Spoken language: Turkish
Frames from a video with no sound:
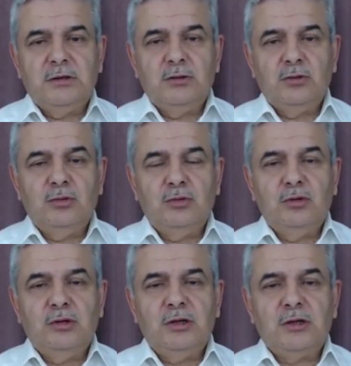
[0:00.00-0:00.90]
İki
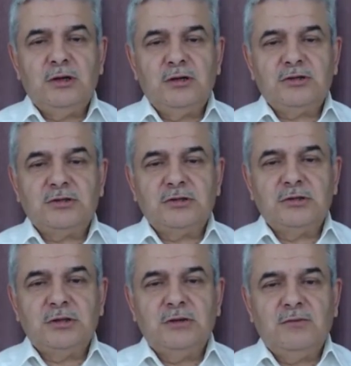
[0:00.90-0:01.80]
uluhiyet
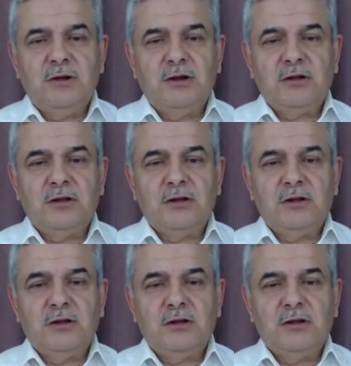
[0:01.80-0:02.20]
karşısında